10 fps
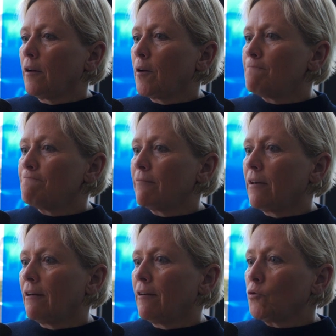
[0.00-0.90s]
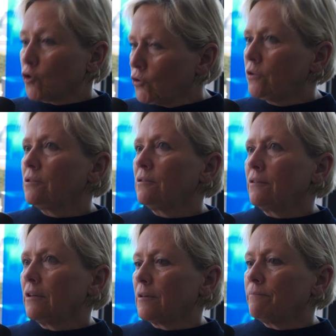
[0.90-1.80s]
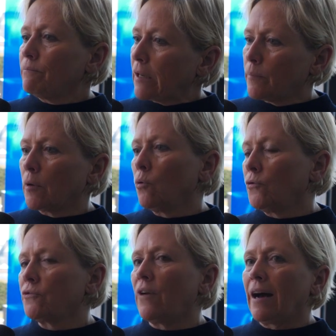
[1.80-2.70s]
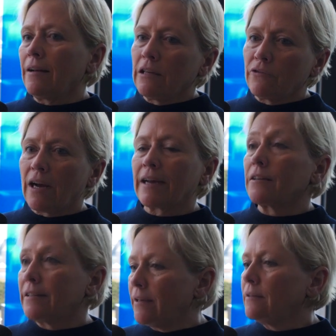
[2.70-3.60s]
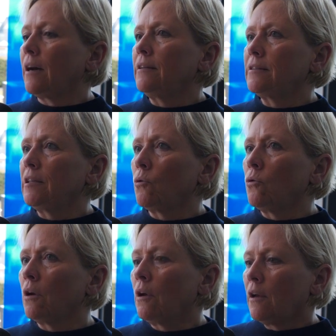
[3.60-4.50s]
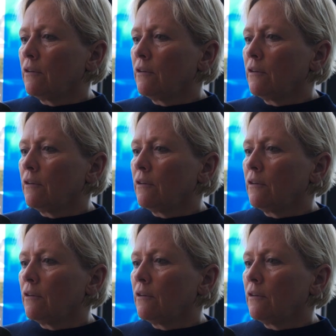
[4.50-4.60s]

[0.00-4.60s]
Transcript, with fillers: ähm, unterstützen ähm, bei der Berufswahl, die Frage der Digitalisierung.